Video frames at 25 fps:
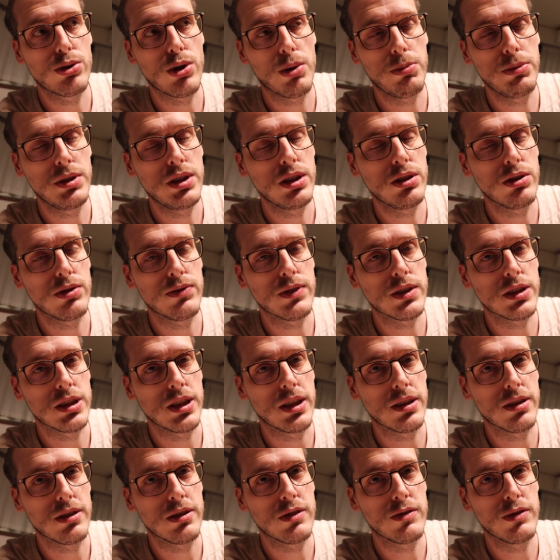kommentiert irgendwas
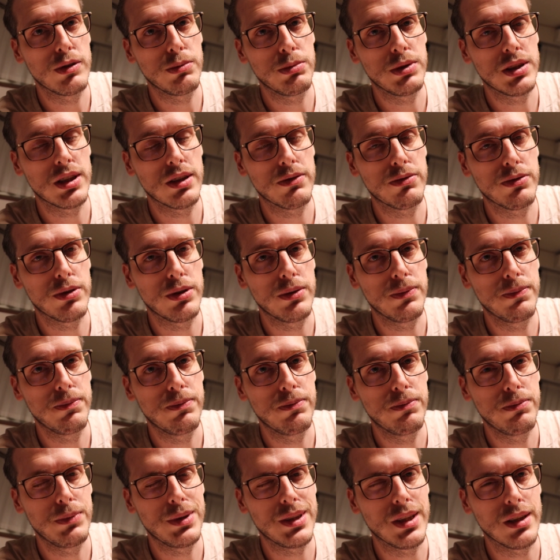Nettes. Würde mich sehr freuen.
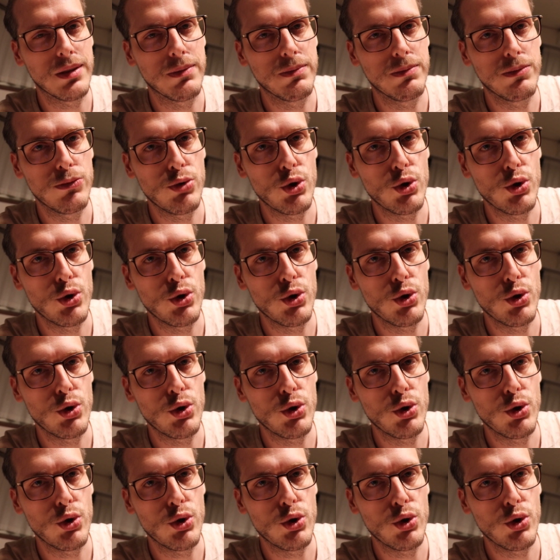Bis dann.